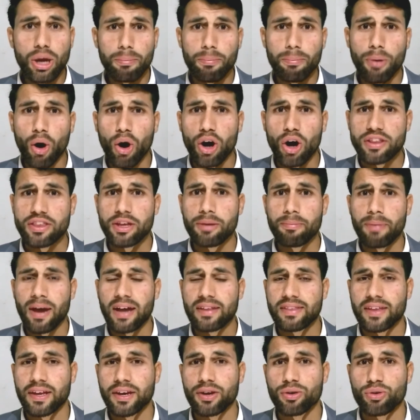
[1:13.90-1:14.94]
बहुत ही
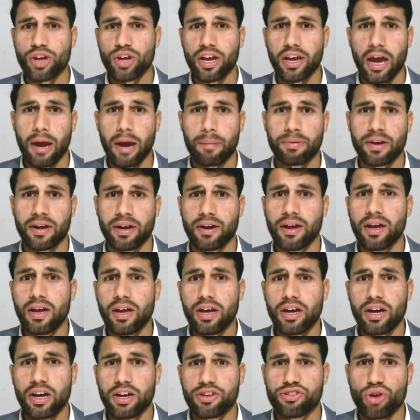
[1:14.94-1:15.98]
बेहतरीन उनके कैप्टन
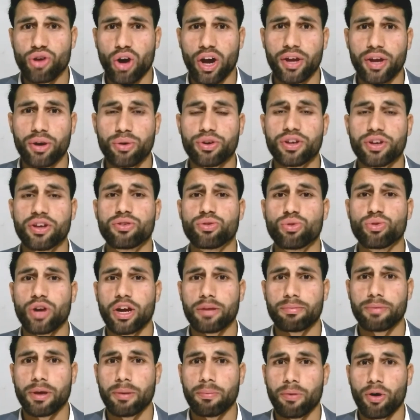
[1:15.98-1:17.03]
जॉय रूट की
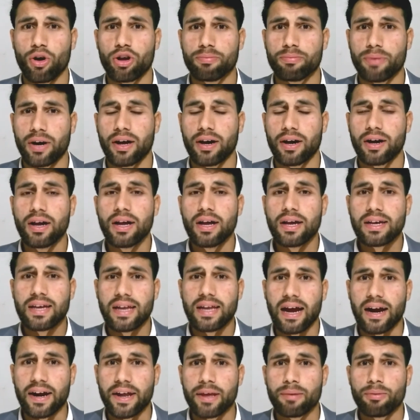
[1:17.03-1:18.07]
सूरत में बहुत बड़ा
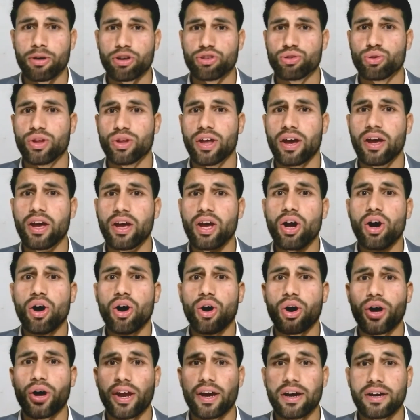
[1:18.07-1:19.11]
खिलाड़ी मौजूद है
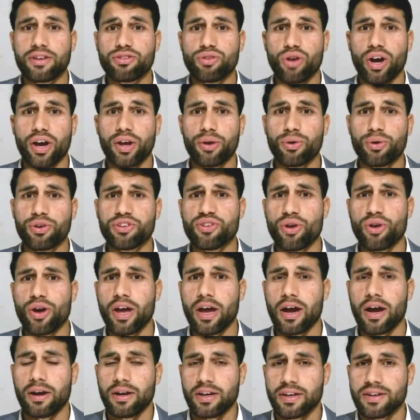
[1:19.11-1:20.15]
और जॉय रूट जो
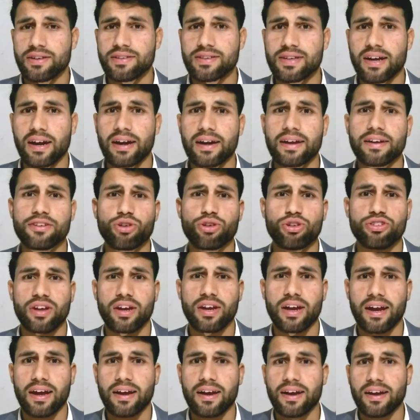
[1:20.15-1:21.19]
है रिसेंटली जो
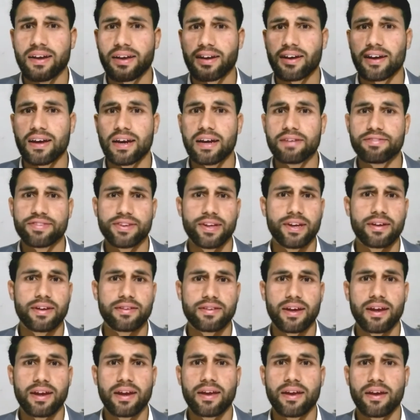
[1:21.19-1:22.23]
श्रीलंका के खिलाफ
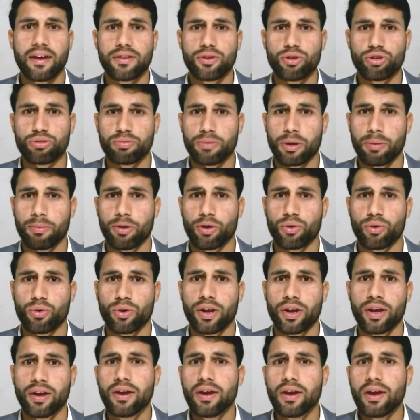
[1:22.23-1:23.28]
सीरीज खेली गई थी उसमें भी
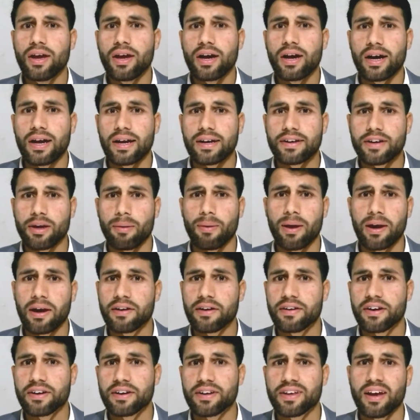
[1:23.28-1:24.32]
उन्होंने एक डबल
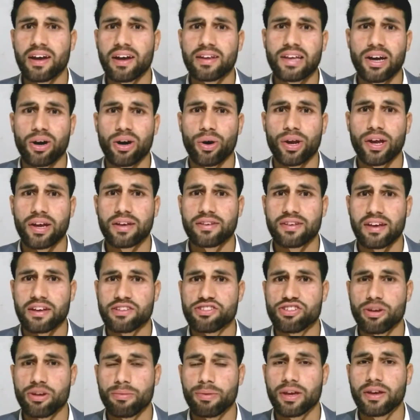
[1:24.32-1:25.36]
हंड्रेड किया था और एक
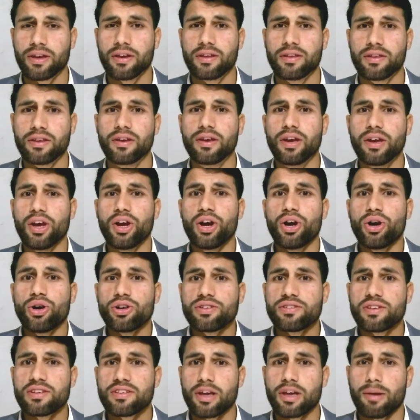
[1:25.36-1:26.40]
सेंचुरी भी की थी
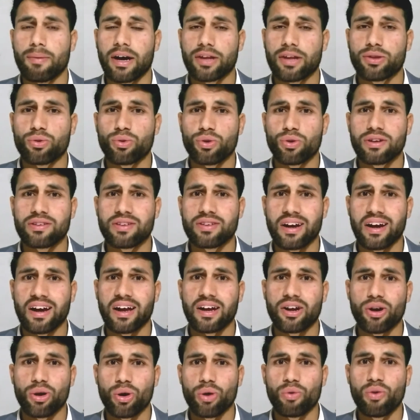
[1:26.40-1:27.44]
जिसके बाद उन्होंने
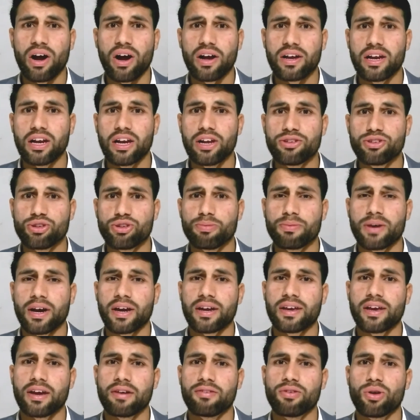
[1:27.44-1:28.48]
श्रीलंका को वहां क्लीन स्विप
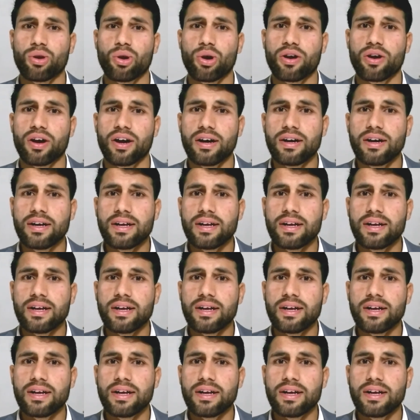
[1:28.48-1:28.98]
करके वो लोग